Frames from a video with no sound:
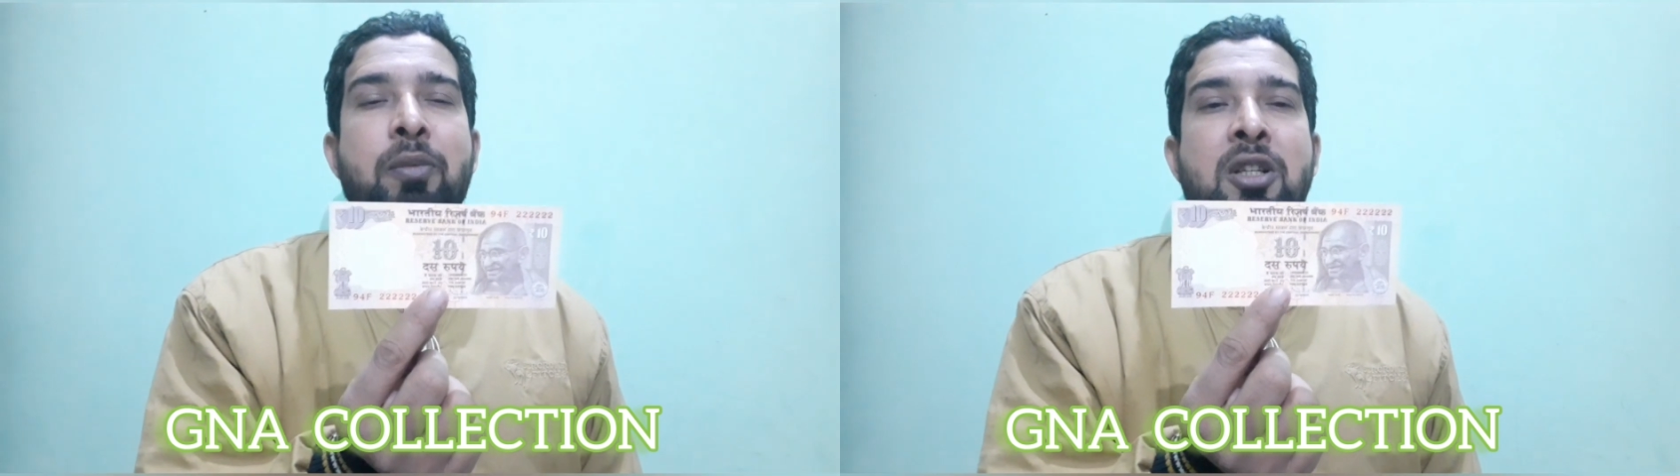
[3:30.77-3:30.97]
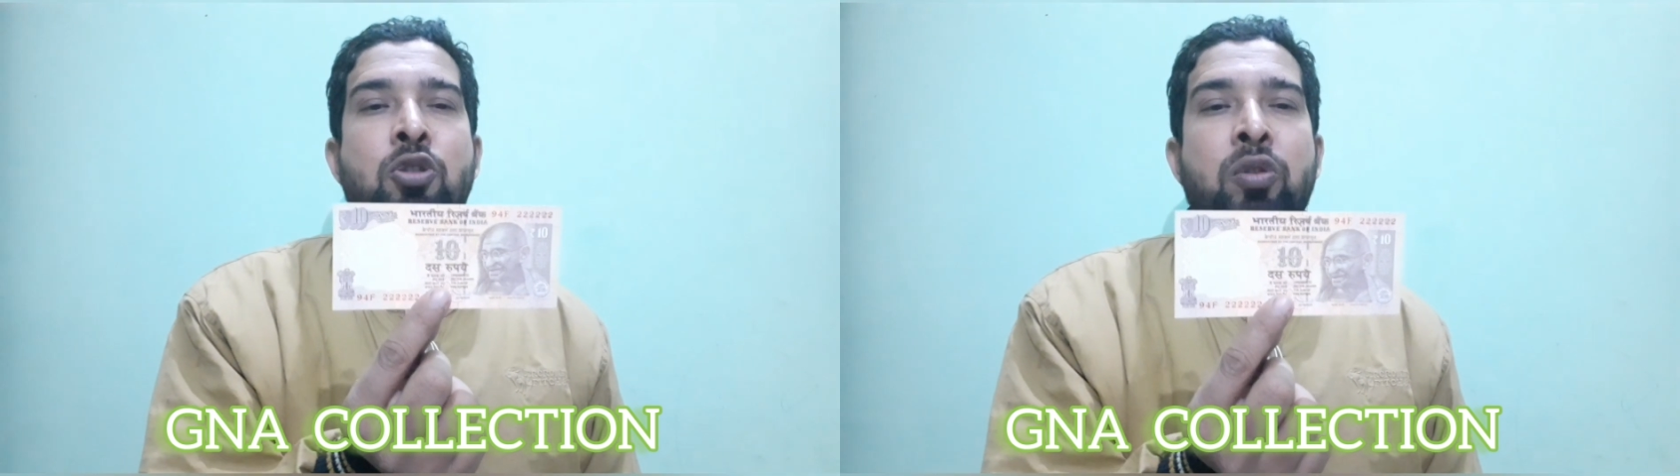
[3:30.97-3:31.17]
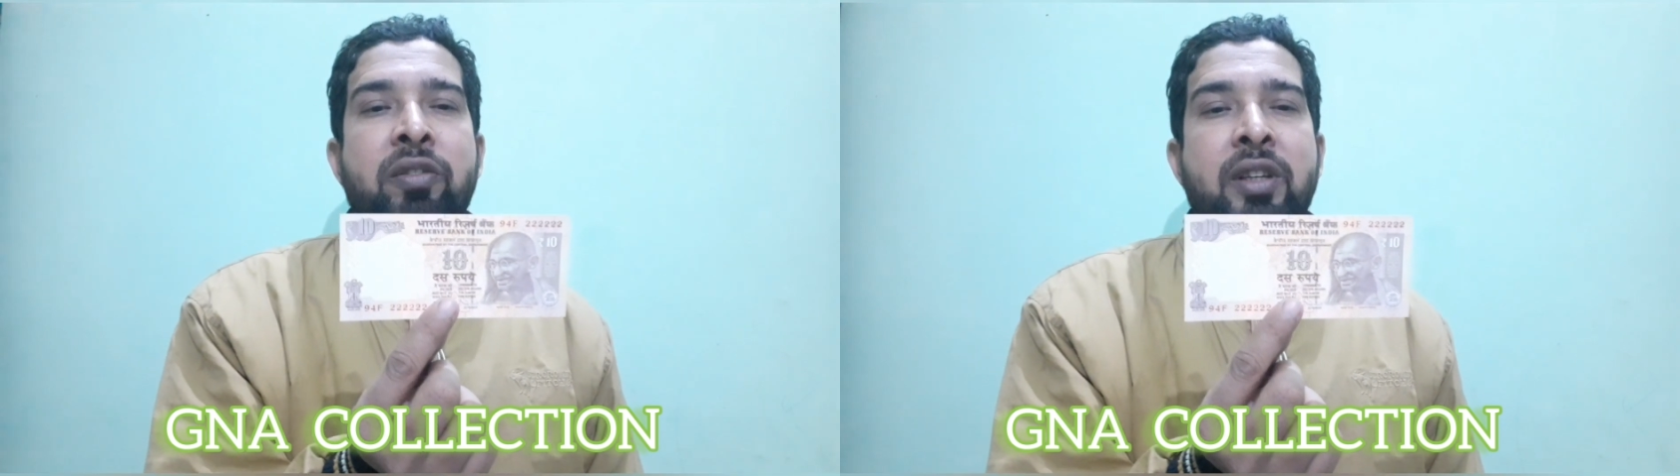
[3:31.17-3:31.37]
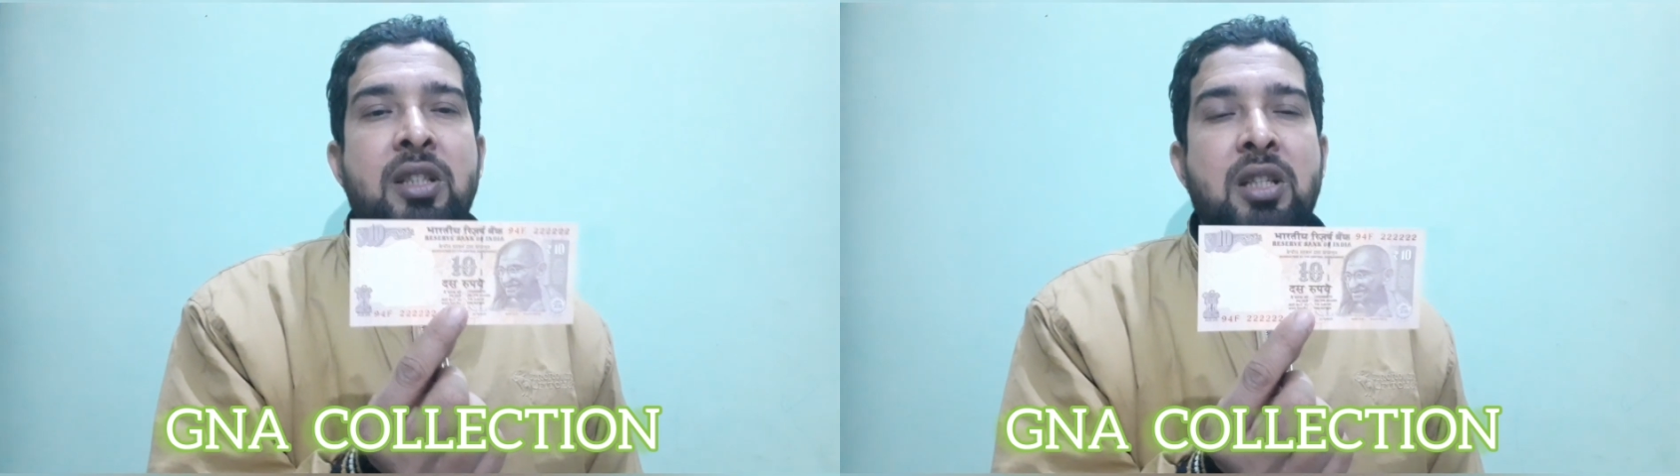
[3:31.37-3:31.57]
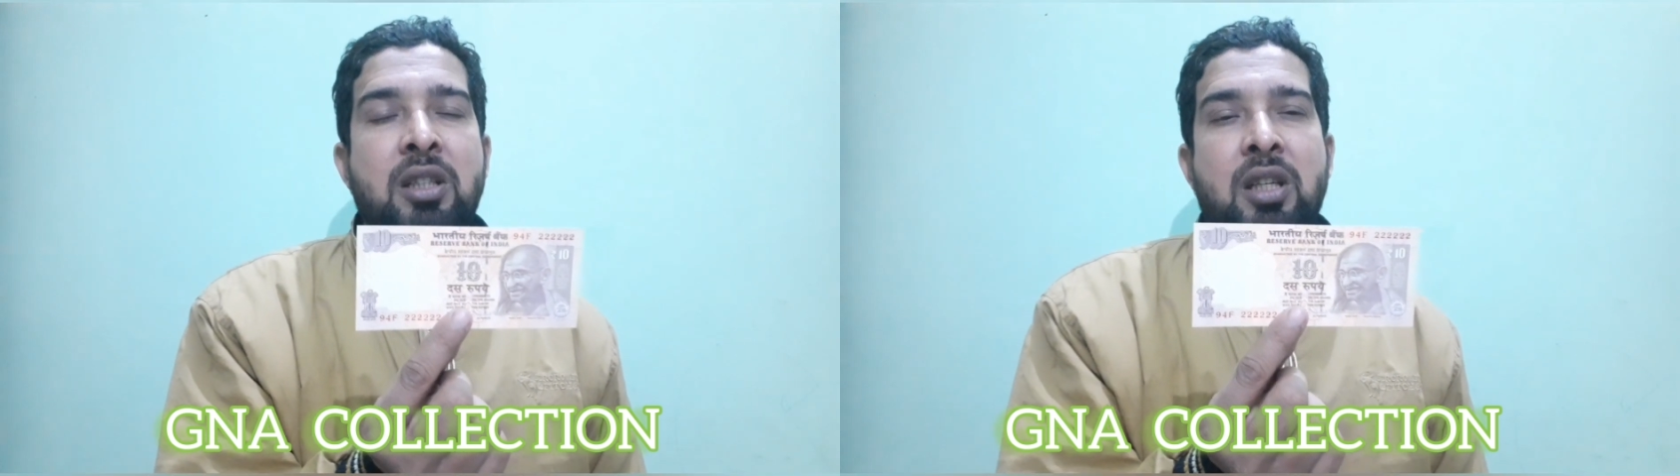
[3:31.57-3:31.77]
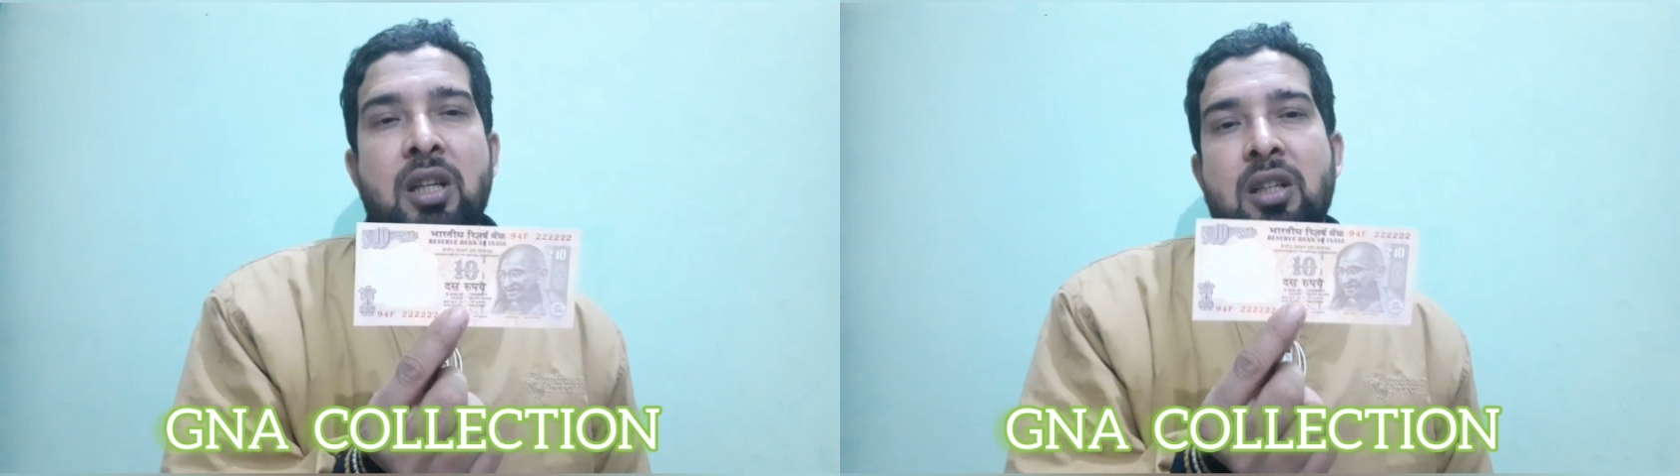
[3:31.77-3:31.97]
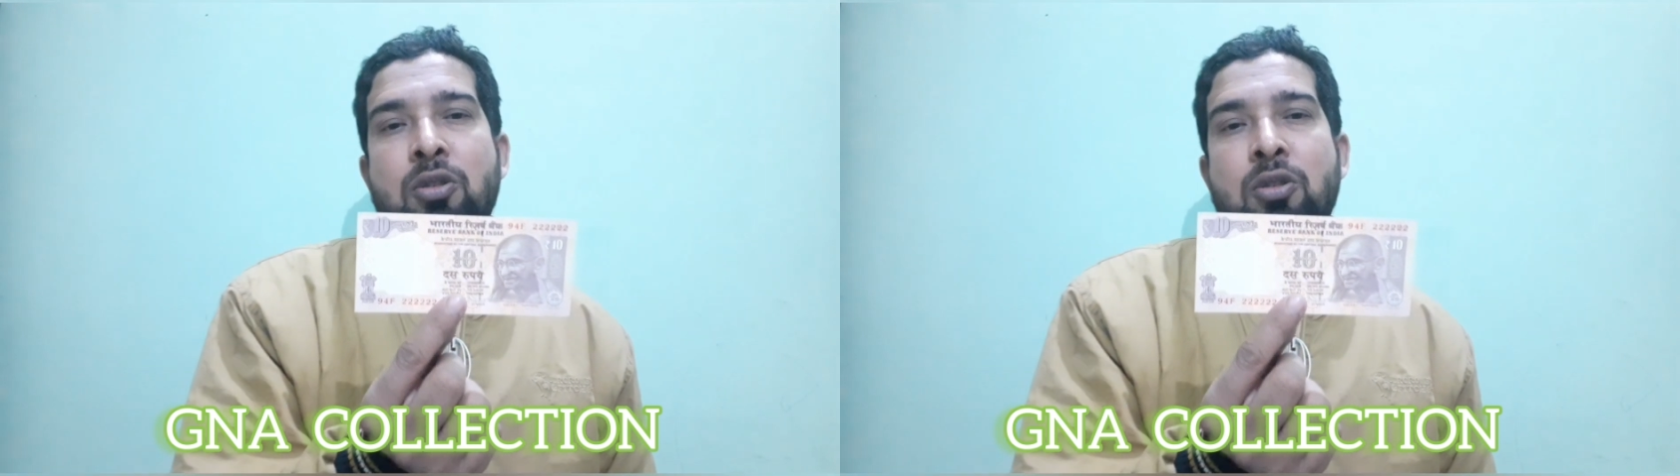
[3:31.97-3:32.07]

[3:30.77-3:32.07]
पास नोटिफिकेशन जाएगा